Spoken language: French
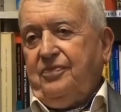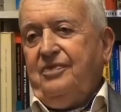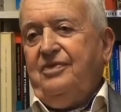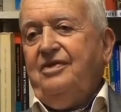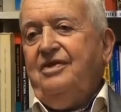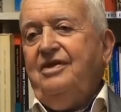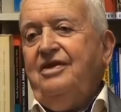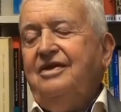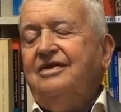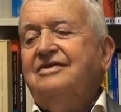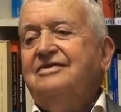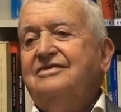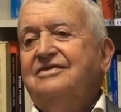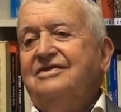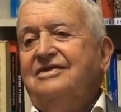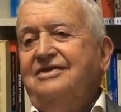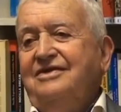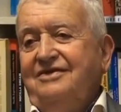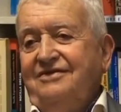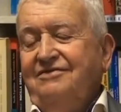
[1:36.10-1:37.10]
Euh,
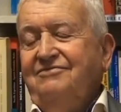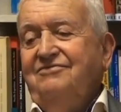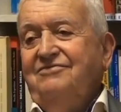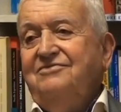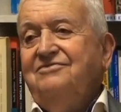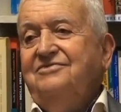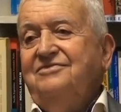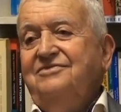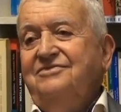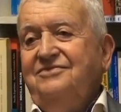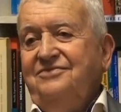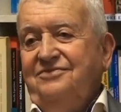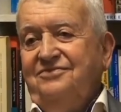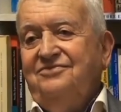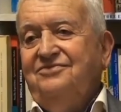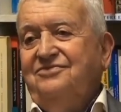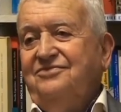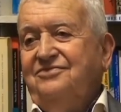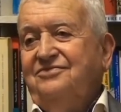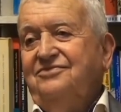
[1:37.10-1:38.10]
quelle
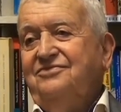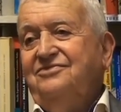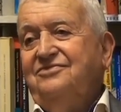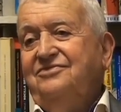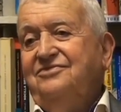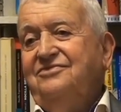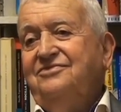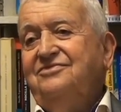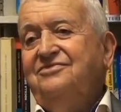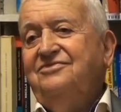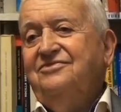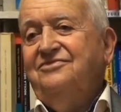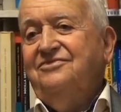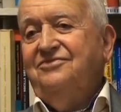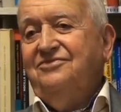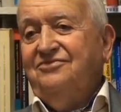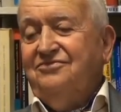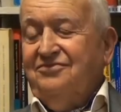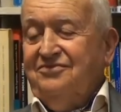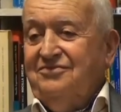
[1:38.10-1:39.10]
explication euh,
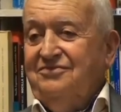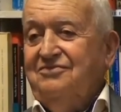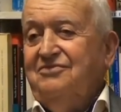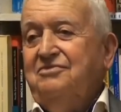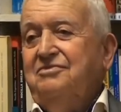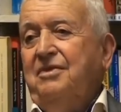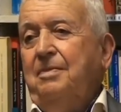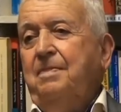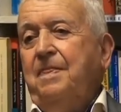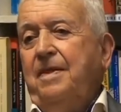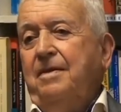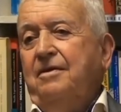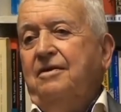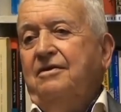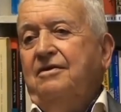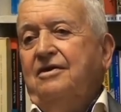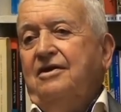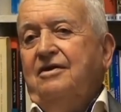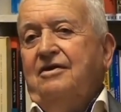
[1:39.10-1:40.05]
peut-on en donner